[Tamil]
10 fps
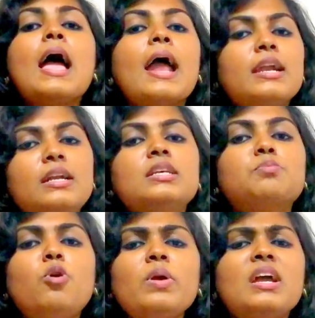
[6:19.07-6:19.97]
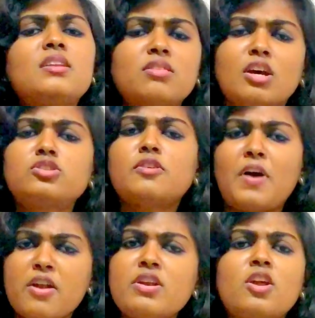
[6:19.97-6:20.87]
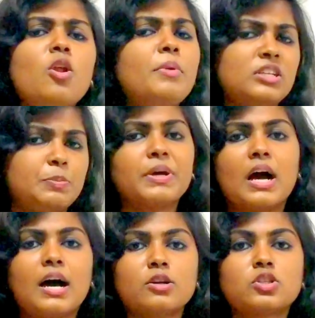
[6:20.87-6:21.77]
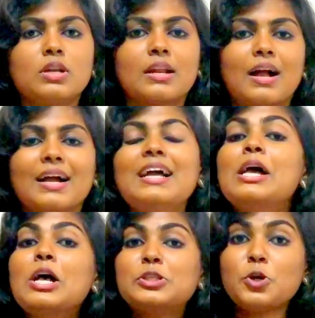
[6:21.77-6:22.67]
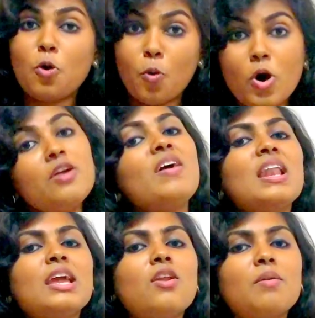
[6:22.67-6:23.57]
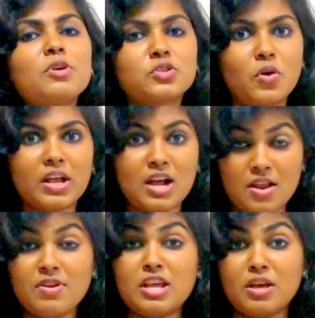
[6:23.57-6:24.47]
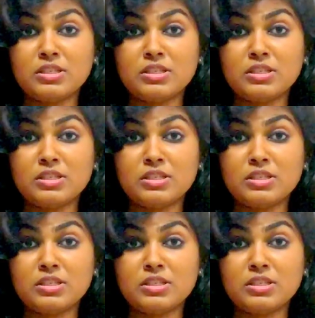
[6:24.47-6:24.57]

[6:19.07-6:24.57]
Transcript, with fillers: அண்ட் இட் இஸ் மூவிங் அட் த்ரஸ்ட் ஆஃப் ஹண்ட்ரட் கிலோமீட்டர்ஸ் பர் ஹார்னு சொல்லியிருக்காங்க ஸோ ஒருவேளை இலான் மஸ்கோட கனவு